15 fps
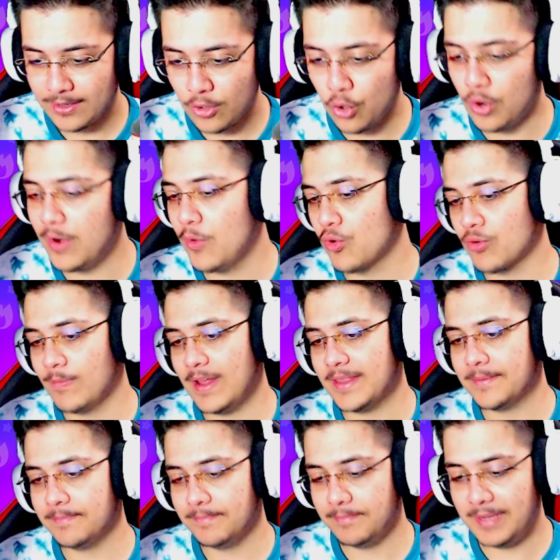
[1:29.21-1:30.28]
Öyle
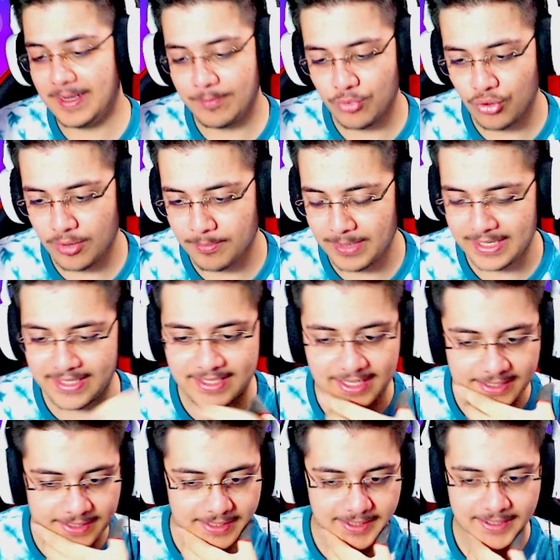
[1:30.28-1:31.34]
yorumladım. Bilmiyorum
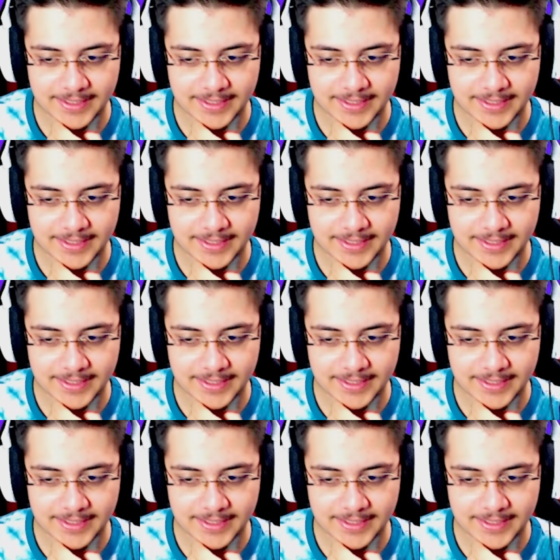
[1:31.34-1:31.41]
bakacağız.